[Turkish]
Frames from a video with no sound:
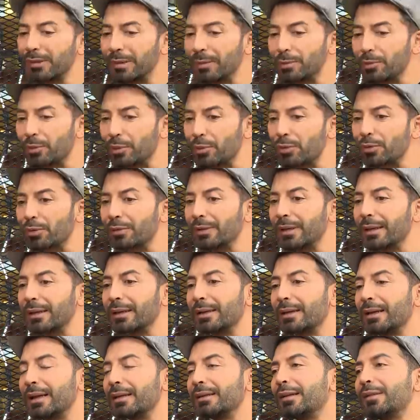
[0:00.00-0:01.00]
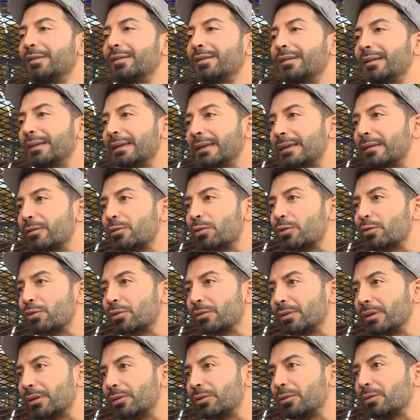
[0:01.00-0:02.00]
tip çocuklar genelde silik
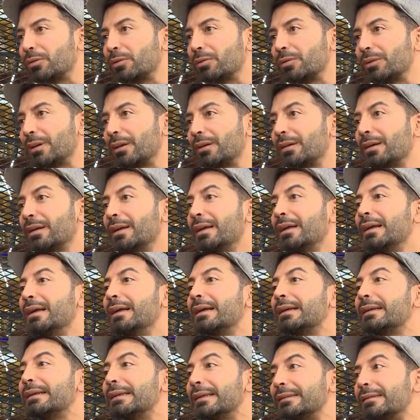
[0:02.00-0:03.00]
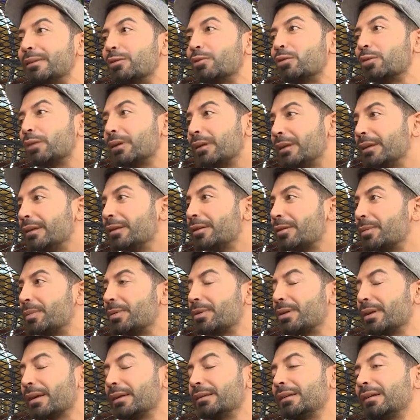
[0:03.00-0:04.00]
çocuklar olurlar. Ya da çok ilginç bir
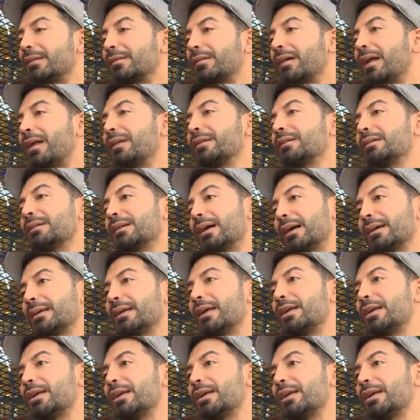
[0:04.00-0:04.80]
şekilde saldırgan